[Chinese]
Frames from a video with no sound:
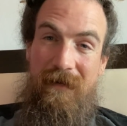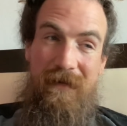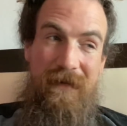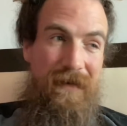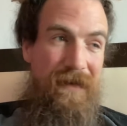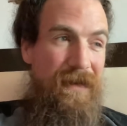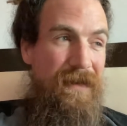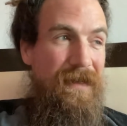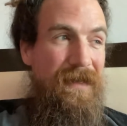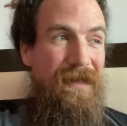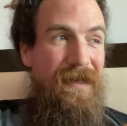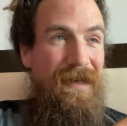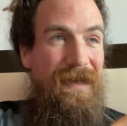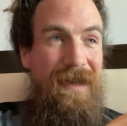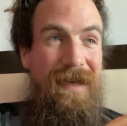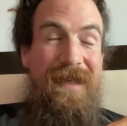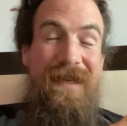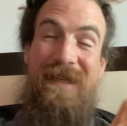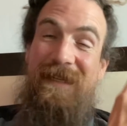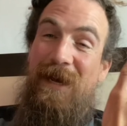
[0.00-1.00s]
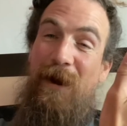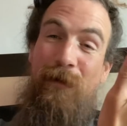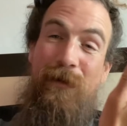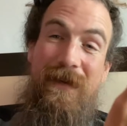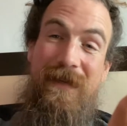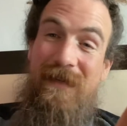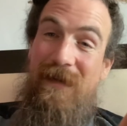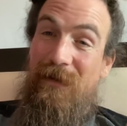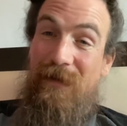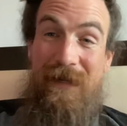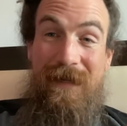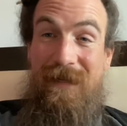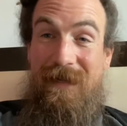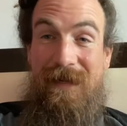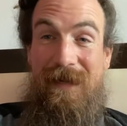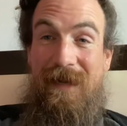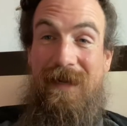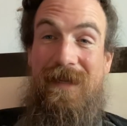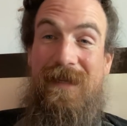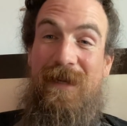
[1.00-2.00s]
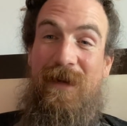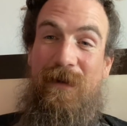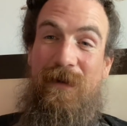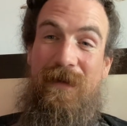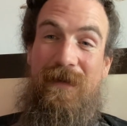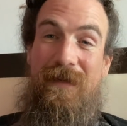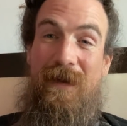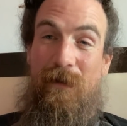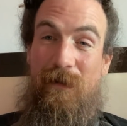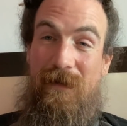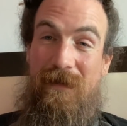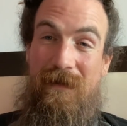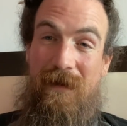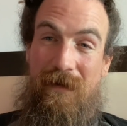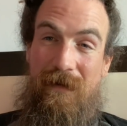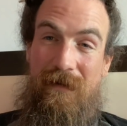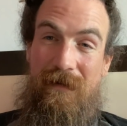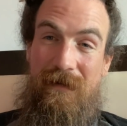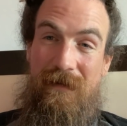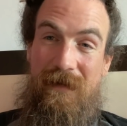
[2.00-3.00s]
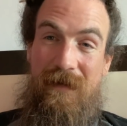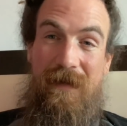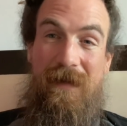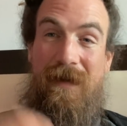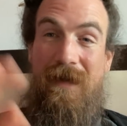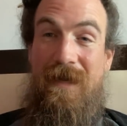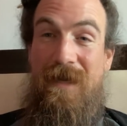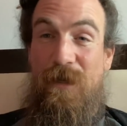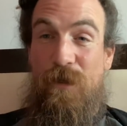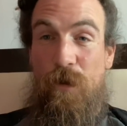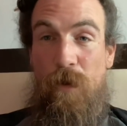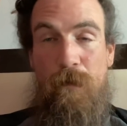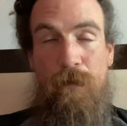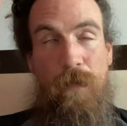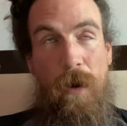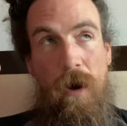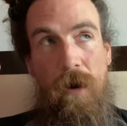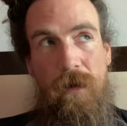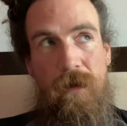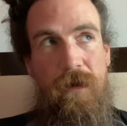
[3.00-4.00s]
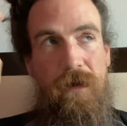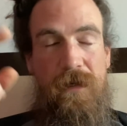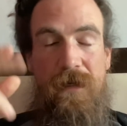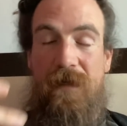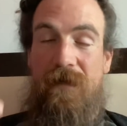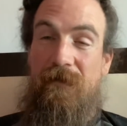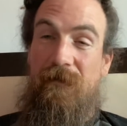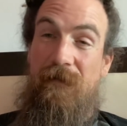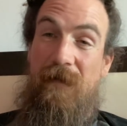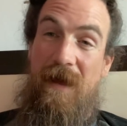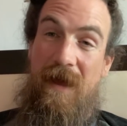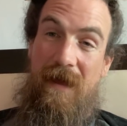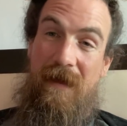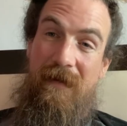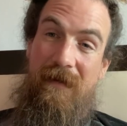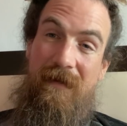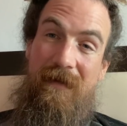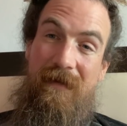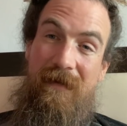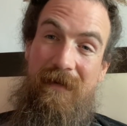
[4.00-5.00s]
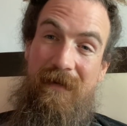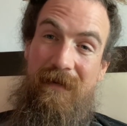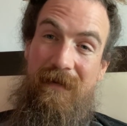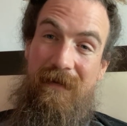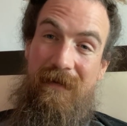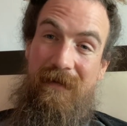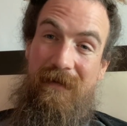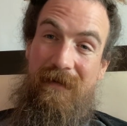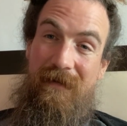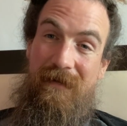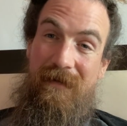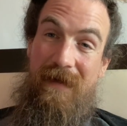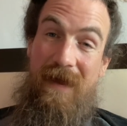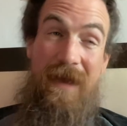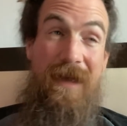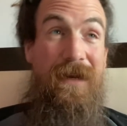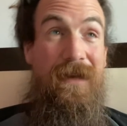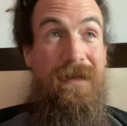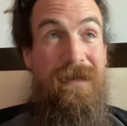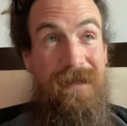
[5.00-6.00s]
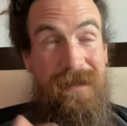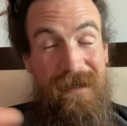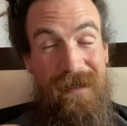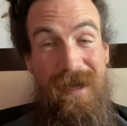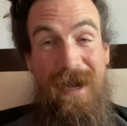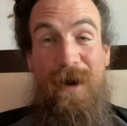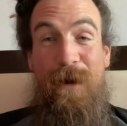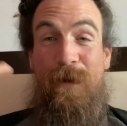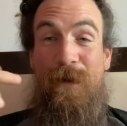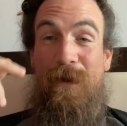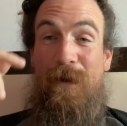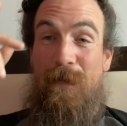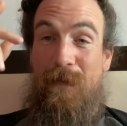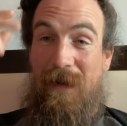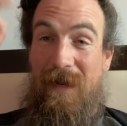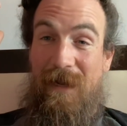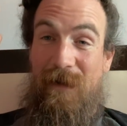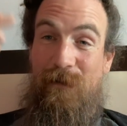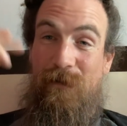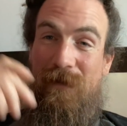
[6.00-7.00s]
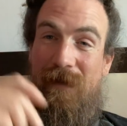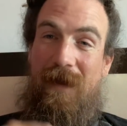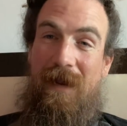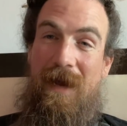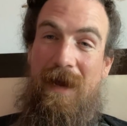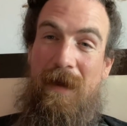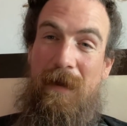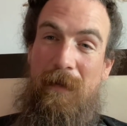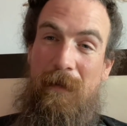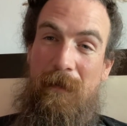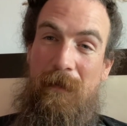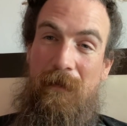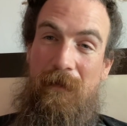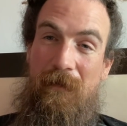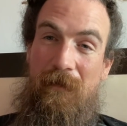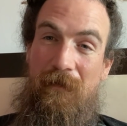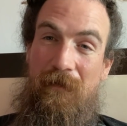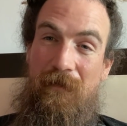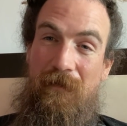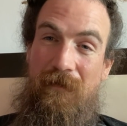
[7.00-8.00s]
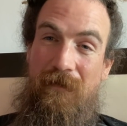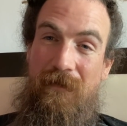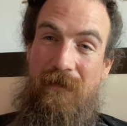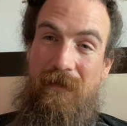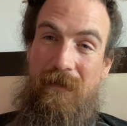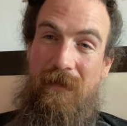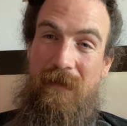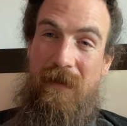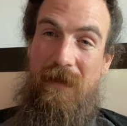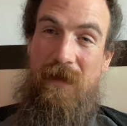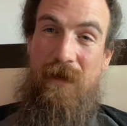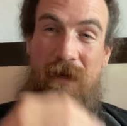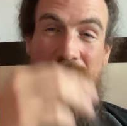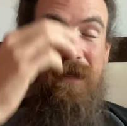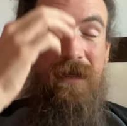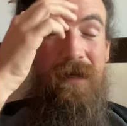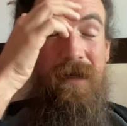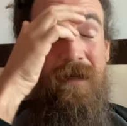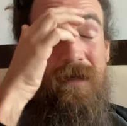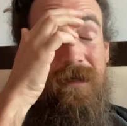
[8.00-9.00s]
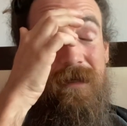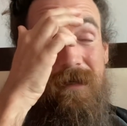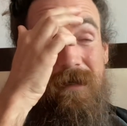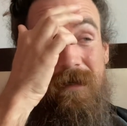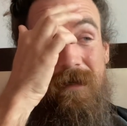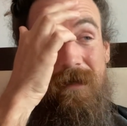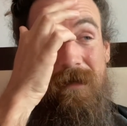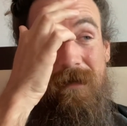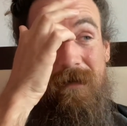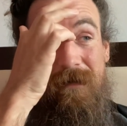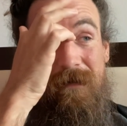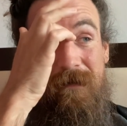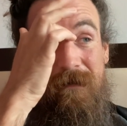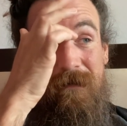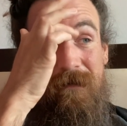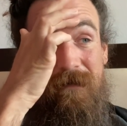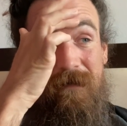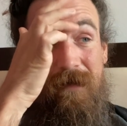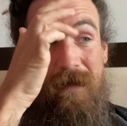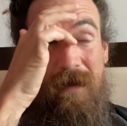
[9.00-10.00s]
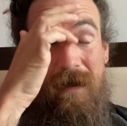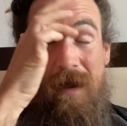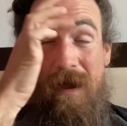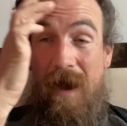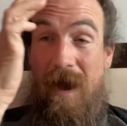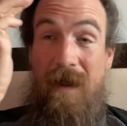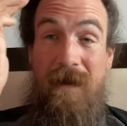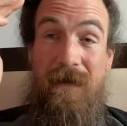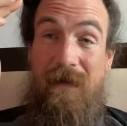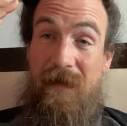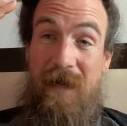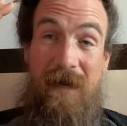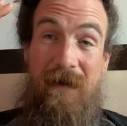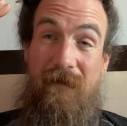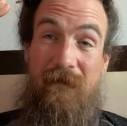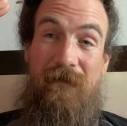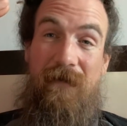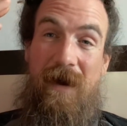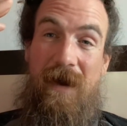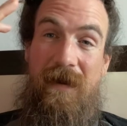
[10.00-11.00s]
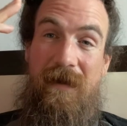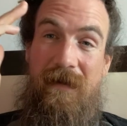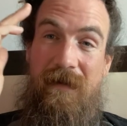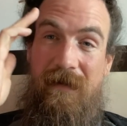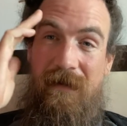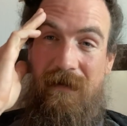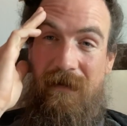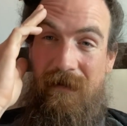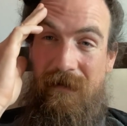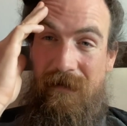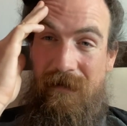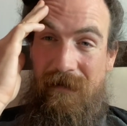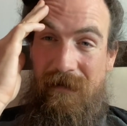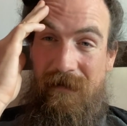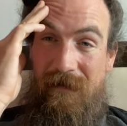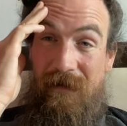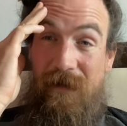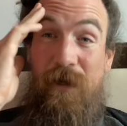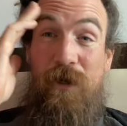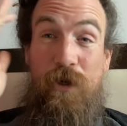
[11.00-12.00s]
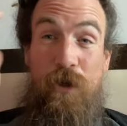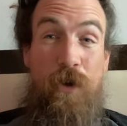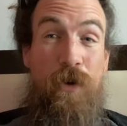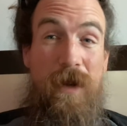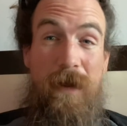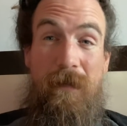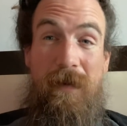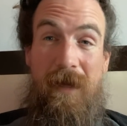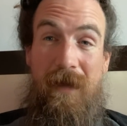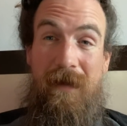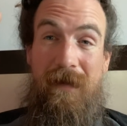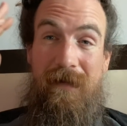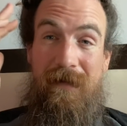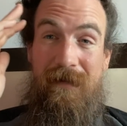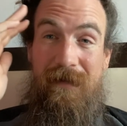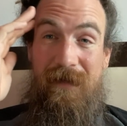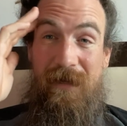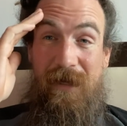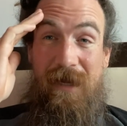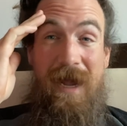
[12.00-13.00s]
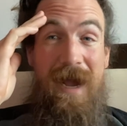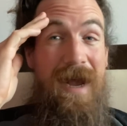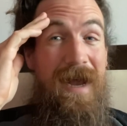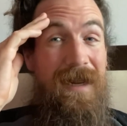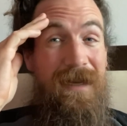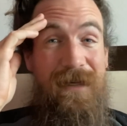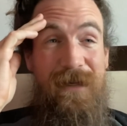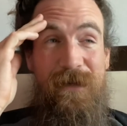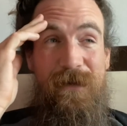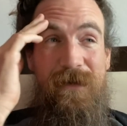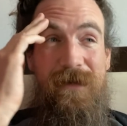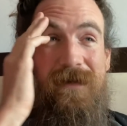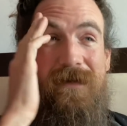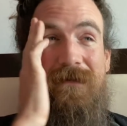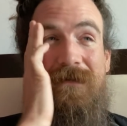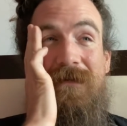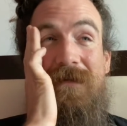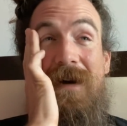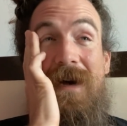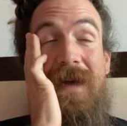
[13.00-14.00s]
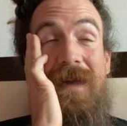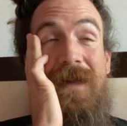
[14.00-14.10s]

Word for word: 让他在哪里笑一笑，他在哪里笑笑一笑；让他跟一群朋友吃饭，哎，恰好有人把他录下来，这是真的是 undignified，creepy，你看着觉得不